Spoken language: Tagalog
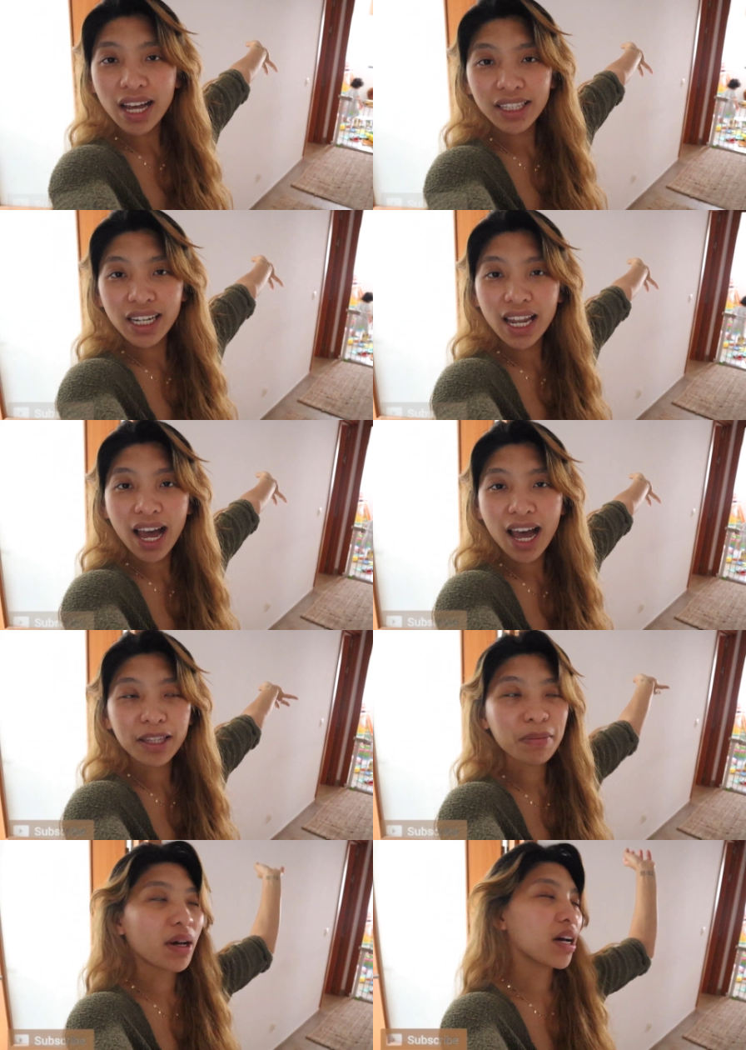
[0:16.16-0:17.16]
atin
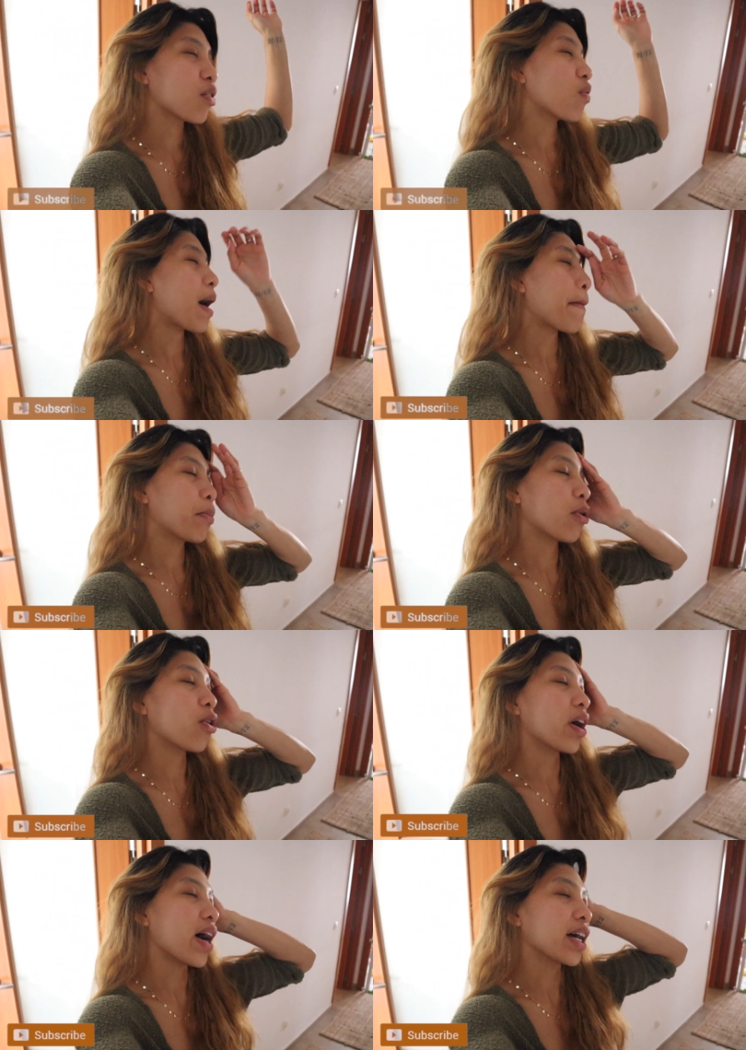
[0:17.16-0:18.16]
lahat, mga
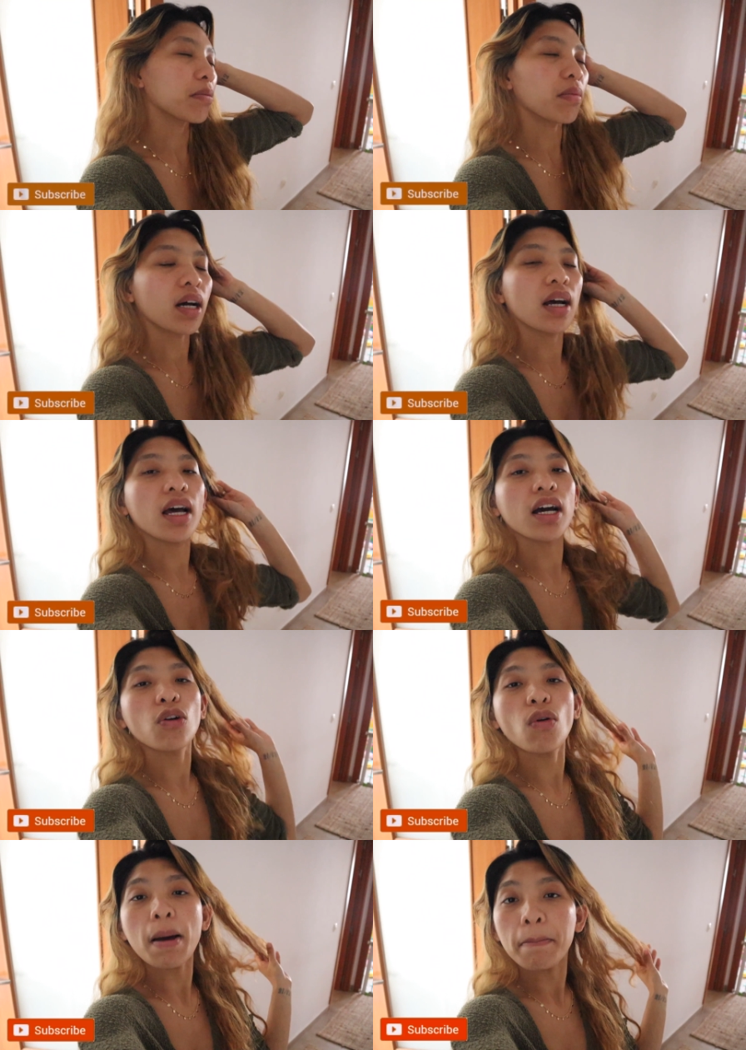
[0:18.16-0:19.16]
gwapo at mga
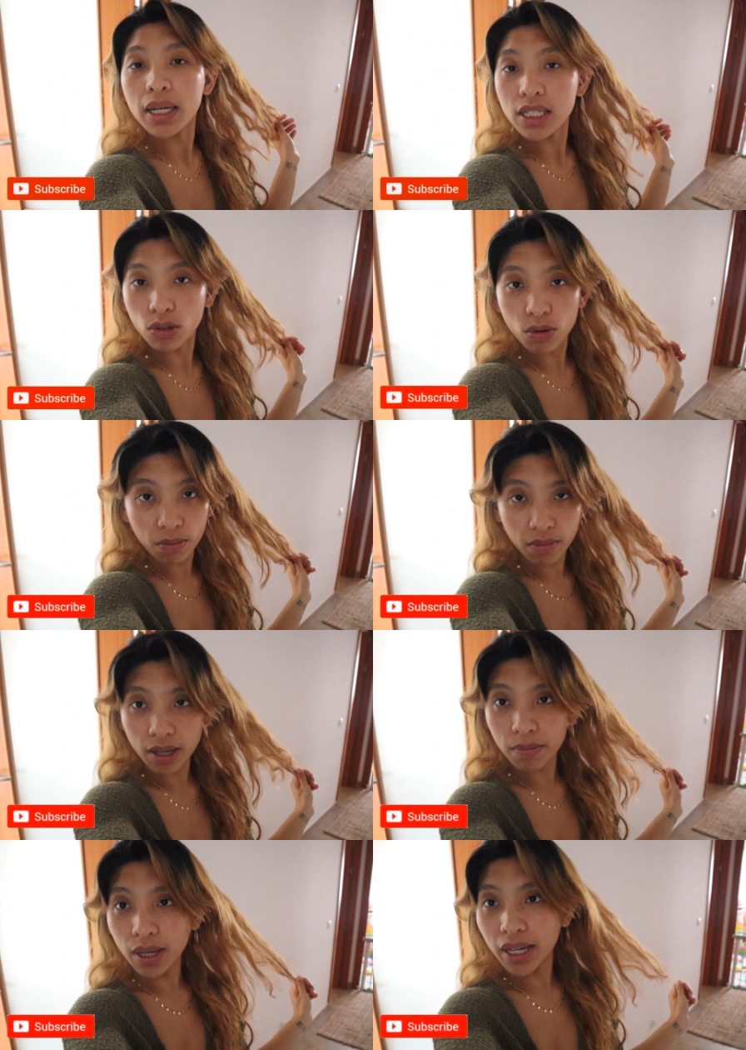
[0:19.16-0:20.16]
gwapas kong
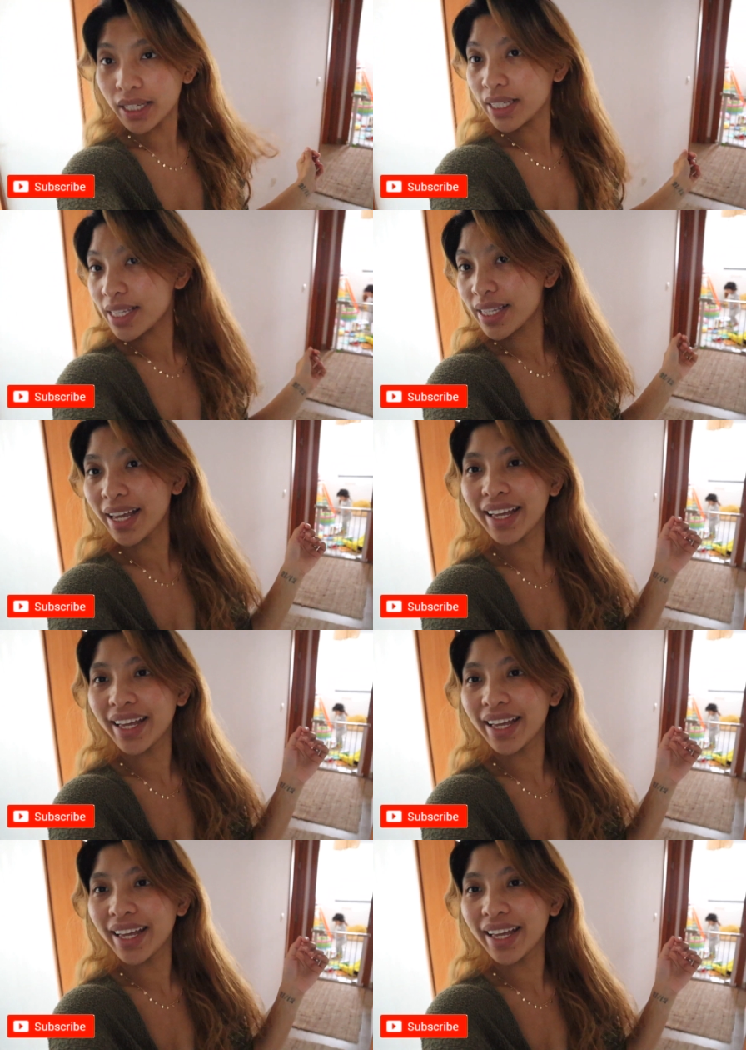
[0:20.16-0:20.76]
bebes.